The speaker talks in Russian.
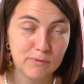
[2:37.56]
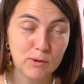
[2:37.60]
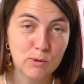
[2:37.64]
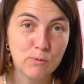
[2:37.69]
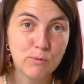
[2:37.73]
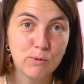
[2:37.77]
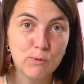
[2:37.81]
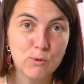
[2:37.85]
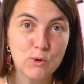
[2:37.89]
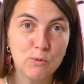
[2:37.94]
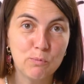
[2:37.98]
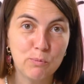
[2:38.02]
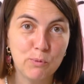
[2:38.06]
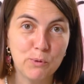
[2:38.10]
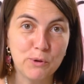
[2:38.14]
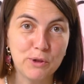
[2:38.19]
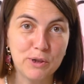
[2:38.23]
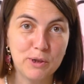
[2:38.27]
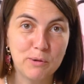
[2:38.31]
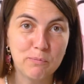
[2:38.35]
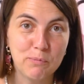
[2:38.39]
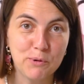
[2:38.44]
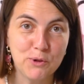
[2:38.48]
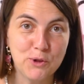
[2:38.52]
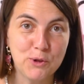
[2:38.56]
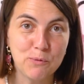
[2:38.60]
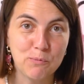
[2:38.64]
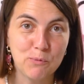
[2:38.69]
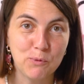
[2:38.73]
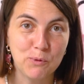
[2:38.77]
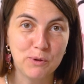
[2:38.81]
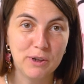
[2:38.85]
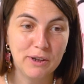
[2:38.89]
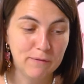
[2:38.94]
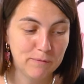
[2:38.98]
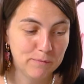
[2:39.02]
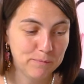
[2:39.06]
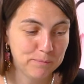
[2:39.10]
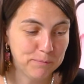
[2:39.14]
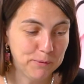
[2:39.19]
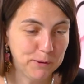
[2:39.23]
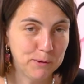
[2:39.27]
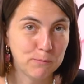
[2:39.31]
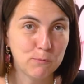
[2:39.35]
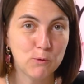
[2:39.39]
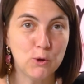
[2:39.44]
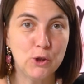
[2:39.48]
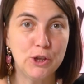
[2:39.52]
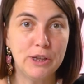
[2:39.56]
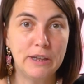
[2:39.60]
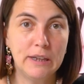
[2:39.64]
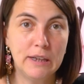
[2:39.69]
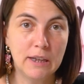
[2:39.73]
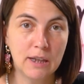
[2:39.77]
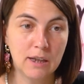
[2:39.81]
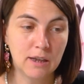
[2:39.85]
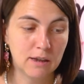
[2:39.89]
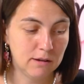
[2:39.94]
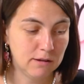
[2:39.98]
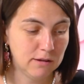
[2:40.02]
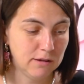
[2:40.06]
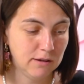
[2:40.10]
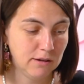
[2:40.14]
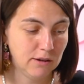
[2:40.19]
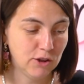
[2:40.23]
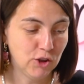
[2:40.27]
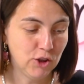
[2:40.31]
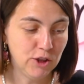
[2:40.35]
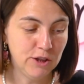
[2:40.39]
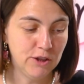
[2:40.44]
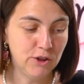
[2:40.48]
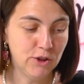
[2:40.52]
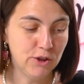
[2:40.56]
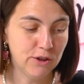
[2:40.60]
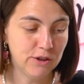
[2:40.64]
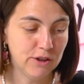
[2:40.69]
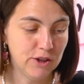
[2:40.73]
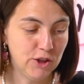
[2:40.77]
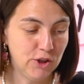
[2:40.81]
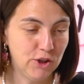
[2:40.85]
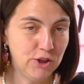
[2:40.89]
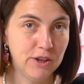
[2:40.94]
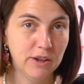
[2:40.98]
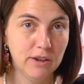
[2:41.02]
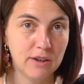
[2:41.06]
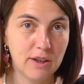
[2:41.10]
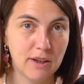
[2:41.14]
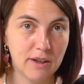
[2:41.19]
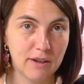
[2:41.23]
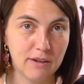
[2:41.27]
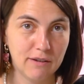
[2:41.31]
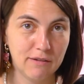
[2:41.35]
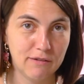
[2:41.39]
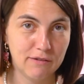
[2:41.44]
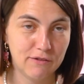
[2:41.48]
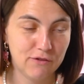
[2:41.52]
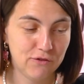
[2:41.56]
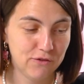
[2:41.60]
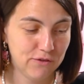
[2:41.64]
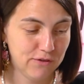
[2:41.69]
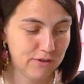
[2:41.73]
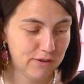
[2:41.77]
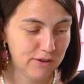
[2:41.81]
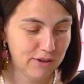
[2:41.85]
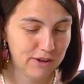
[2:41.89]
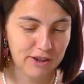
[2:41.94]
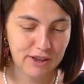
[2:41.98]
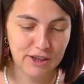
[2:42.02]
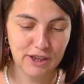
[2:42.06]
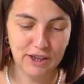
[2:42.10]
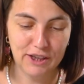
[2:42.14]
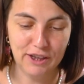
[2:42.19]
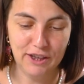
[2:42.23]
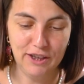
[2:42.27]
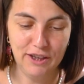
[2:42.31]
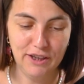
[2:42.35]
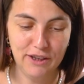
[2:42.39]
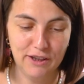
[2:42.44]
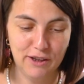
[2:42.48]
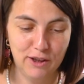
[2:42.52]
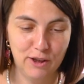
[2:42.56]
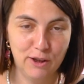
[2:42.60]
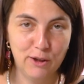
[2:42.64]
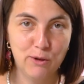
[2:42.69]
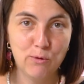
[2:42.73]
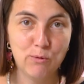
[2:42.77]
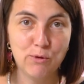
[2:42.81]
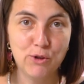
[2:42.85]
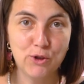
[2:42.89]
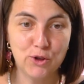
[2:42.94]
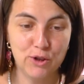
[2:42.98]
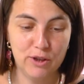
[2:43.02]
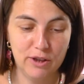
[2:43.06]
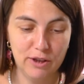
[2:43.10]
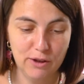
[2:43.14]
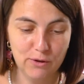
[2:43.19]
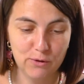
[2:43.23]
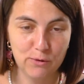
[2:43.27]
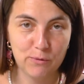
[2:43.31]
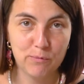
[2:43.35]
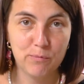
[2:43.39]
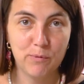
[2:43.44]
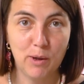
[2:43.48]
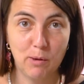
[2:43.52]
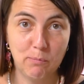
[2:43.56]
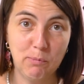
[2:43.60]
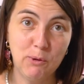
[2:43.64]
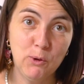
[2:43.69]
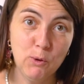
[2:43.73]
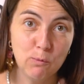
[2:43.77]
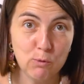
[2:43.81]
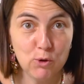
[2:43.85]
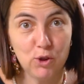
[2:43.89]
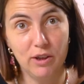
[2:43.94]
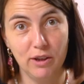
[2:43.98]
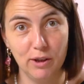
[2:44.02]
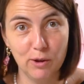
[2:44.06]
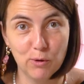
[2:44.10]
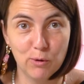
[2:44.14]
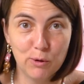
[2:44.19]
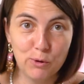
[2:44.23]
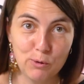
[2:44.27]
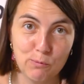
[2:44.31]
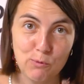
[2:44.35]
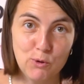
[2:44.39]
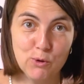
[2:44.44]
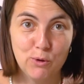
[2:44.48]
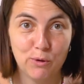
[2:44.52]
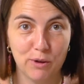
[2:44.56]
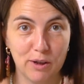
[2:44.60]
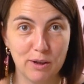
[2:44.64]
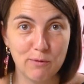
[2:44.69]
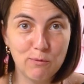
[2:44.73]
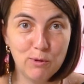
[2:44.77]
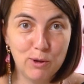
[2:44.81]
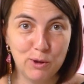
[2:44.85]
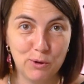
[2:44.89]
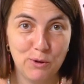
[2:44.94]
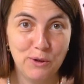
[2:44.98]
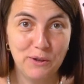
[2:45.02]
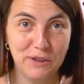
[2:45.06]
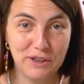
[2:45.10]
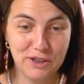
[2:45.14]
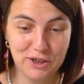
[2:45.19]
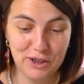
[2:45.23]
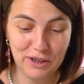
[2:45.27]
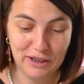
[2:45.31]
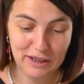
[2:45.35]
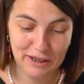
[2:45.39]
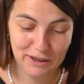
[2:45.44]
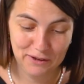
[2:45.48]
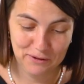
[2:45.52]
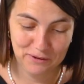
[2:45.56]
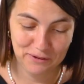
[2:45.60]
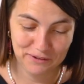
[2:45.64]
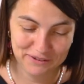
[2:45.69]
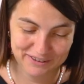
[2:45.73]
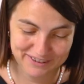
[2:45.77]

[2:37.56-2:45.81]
Ну, вы уже поняли, почему, да? Потому что я женщина щедрая, клея лью, не жалею, а потом жалею о том, что я его лью и не жалею.